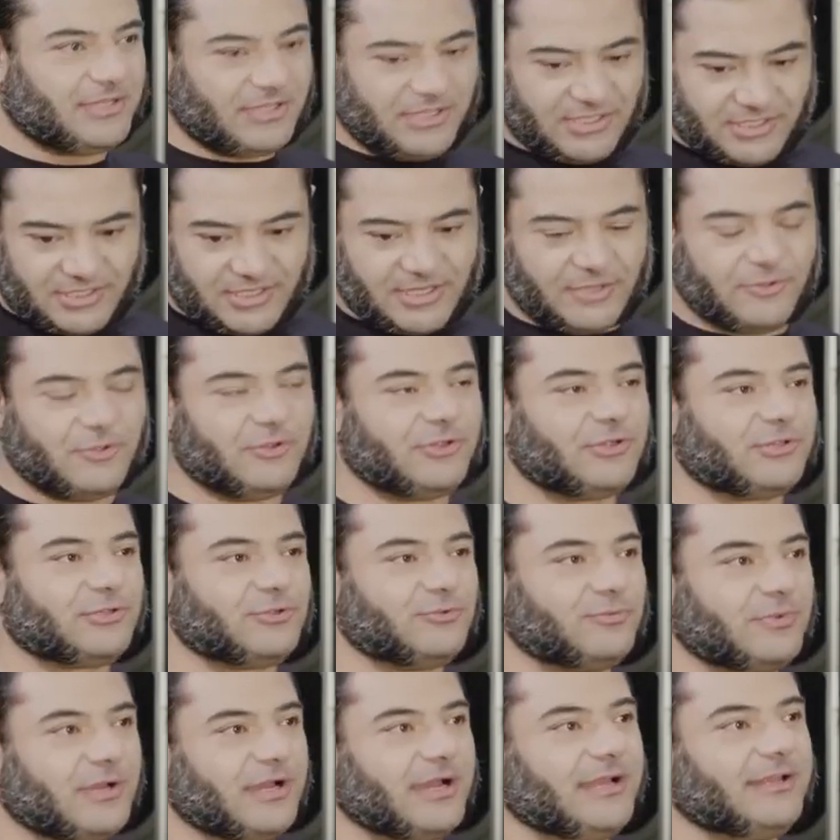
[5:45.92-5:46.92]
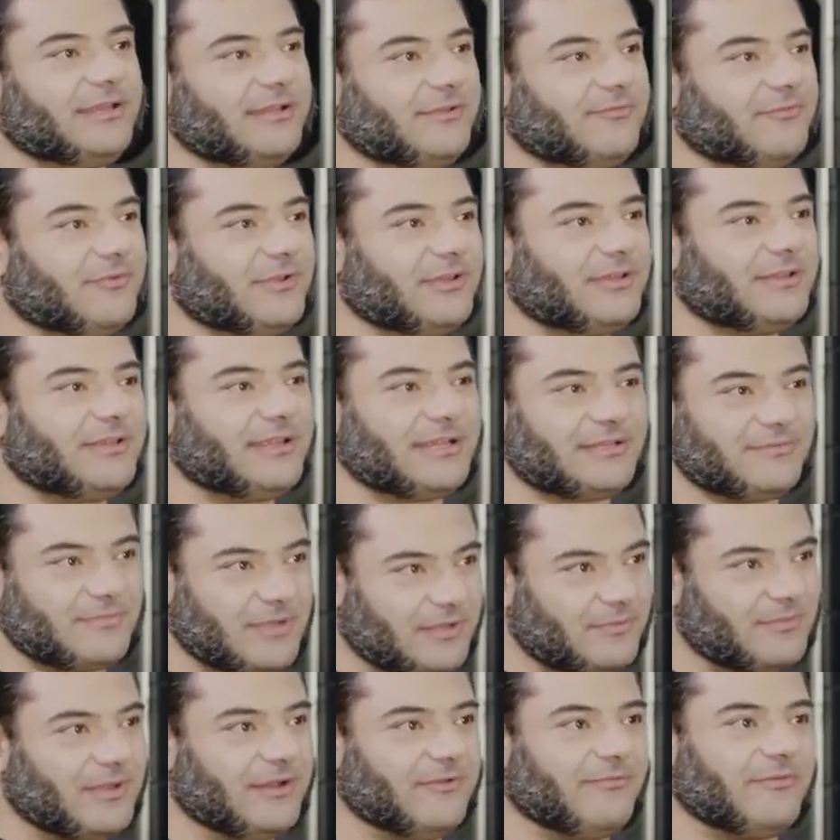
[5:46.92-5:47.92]
richtig in der Küche zubereitet wird, das
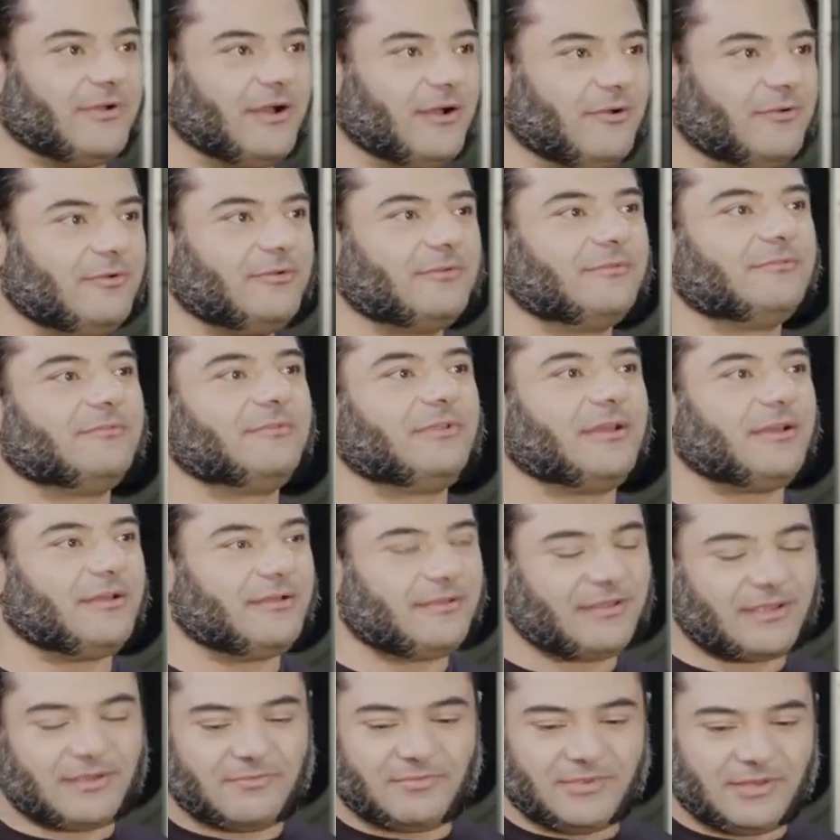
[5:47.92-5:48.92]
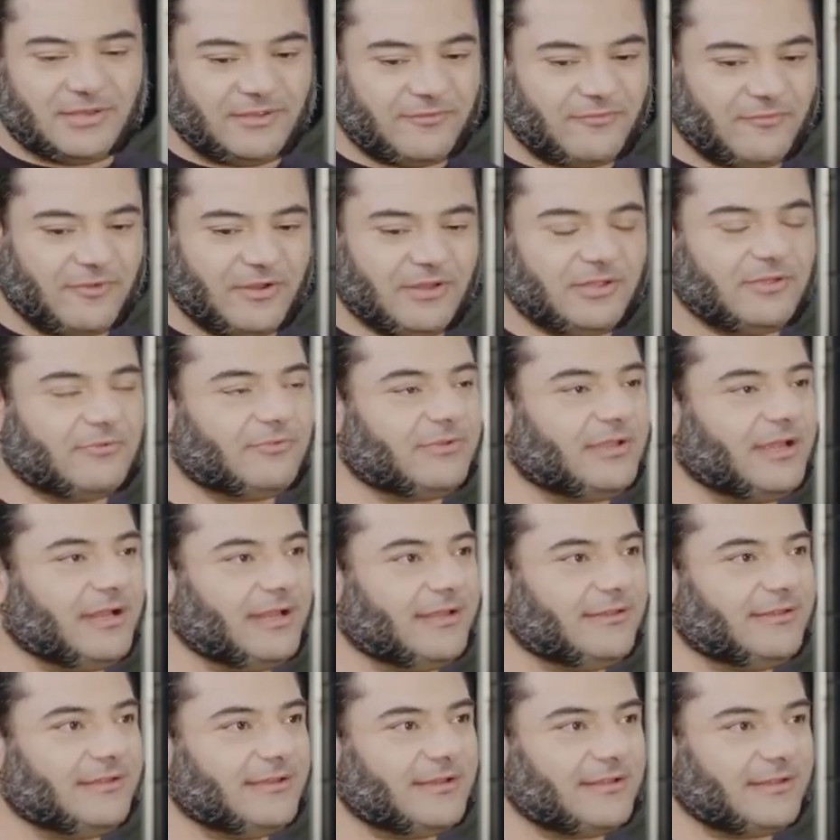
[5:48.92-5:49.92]
macht meine Frau. Da, da bin ich völlig
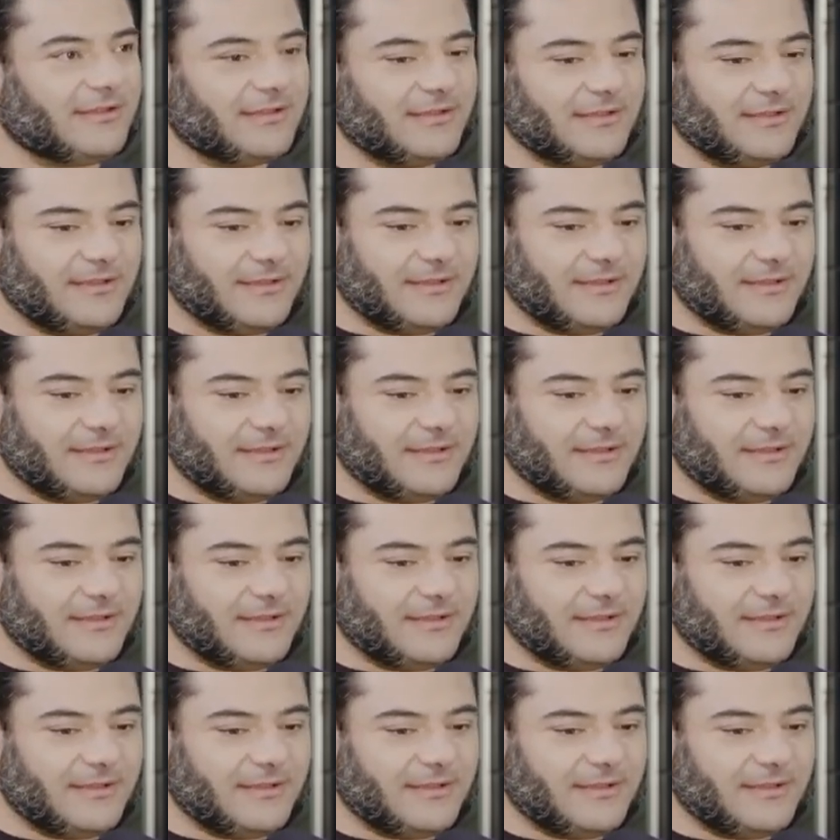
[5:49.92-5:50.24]
untalentiert.